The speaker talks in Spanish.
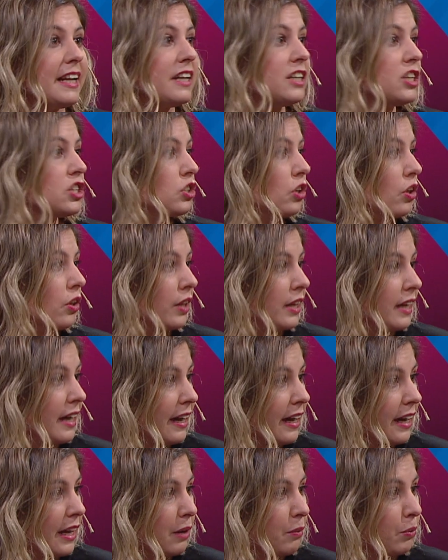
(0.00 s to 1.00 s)
anillos de
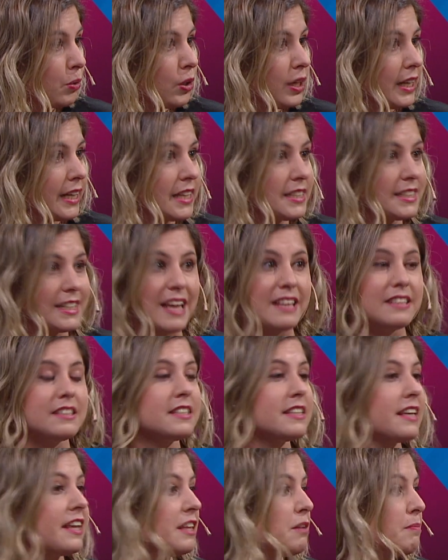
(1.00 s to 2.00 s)
árboles, en ah,
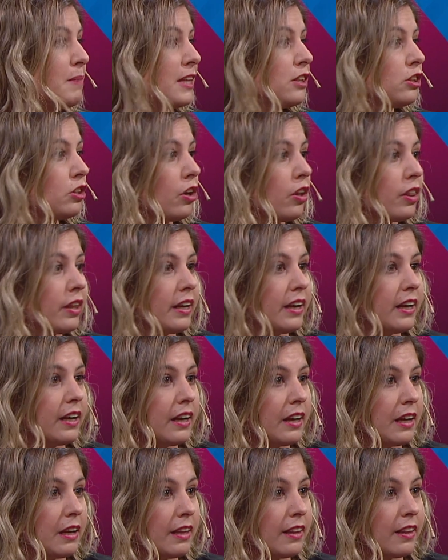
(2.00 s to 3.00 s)
sedimentos
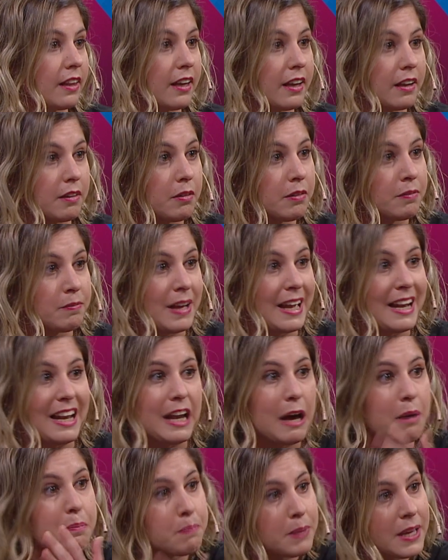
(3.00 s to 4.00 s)
de... en
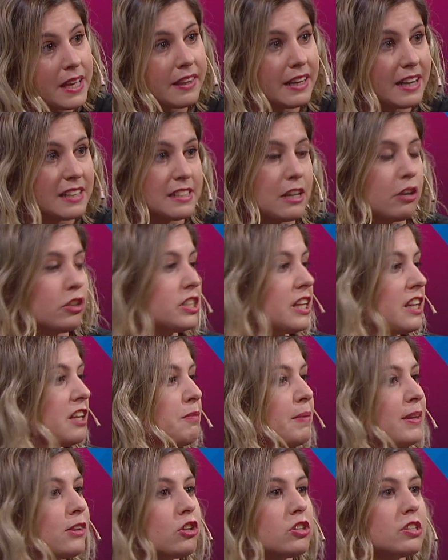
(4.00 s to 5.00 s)
las piedras, en los
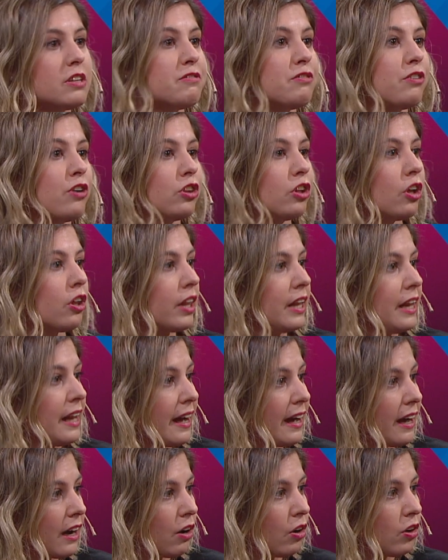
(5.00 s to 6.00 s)
sedimentos en fondos de
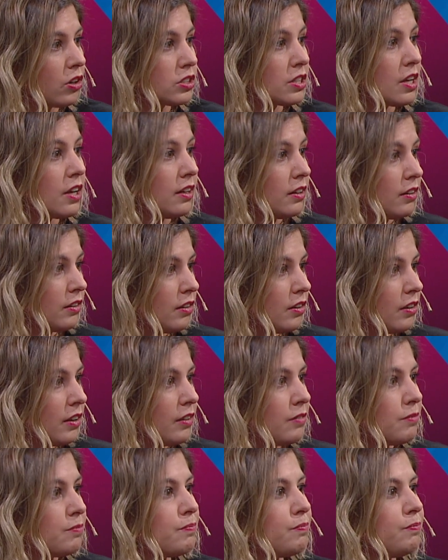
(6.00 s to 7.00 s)
lagos. En las burbujas
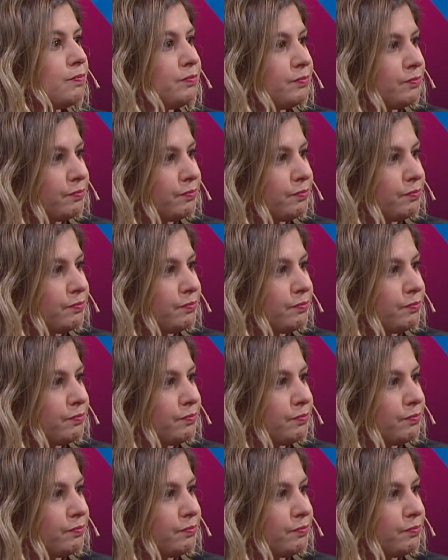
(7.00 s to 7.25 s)
esas